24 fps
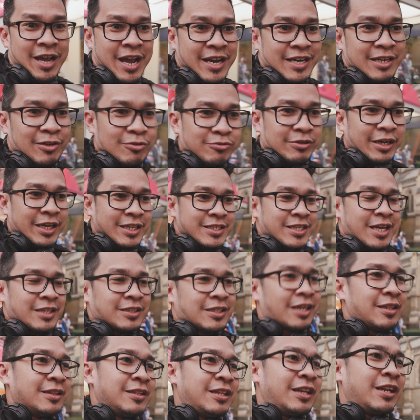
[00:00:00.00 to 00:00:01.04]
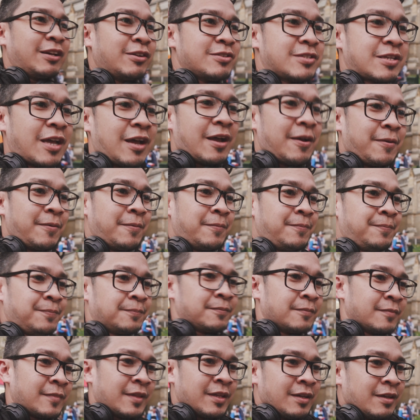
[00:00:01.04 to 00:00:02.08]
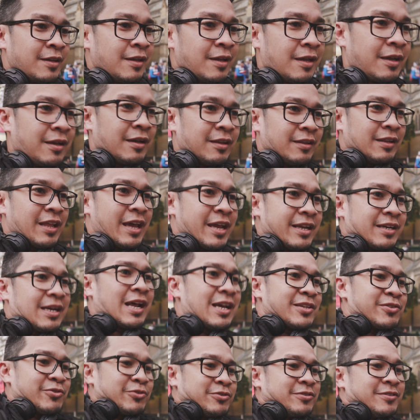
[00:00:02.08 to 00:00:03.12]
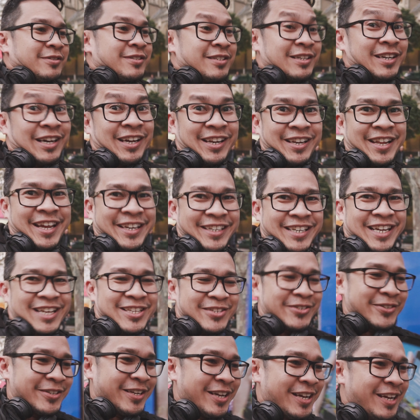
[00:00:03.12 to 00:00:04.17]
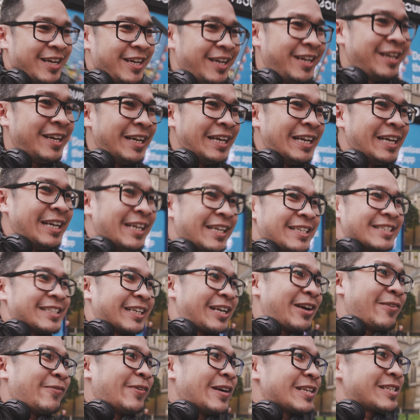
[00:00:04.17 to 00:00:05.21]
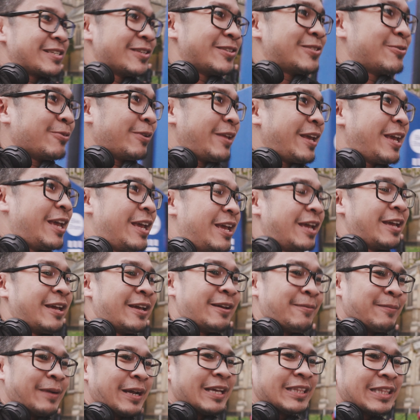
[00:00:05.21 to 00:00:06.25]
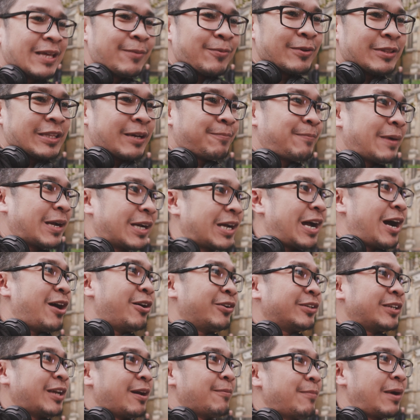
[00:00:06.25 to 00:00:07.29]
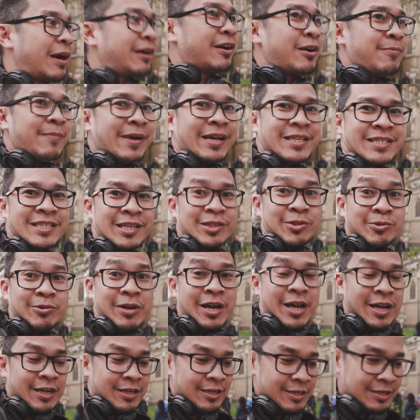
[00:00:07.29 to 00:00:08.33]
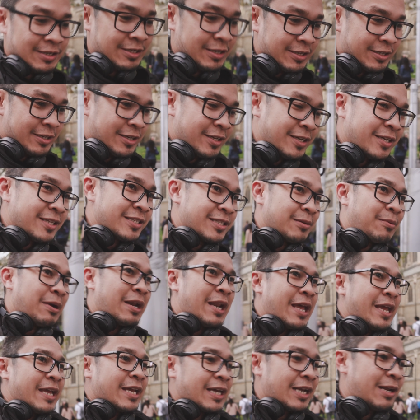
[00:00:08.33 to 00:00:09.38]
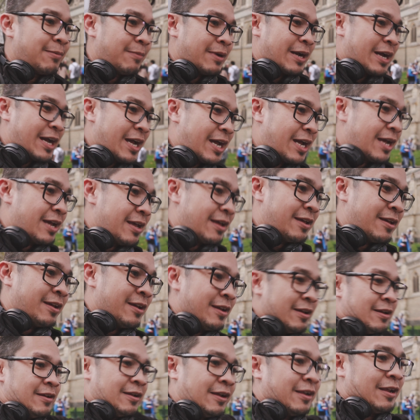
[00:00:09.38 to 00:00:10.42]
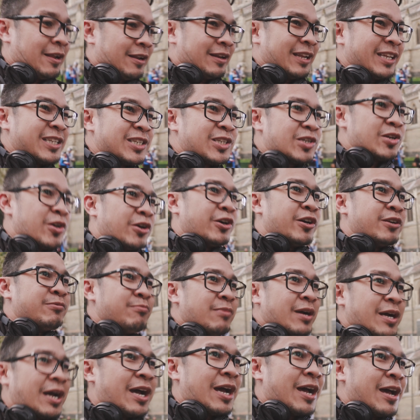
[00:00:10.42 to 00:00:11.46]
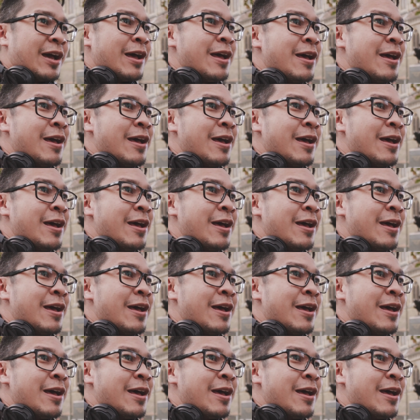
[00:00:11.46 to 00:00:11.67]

anak ko ka-excited very good sa laing nasod ha laing nasod nagawas usually mangita mo itag pagkaon nga makaremind sa tuha sa balay ka na mga lechon mga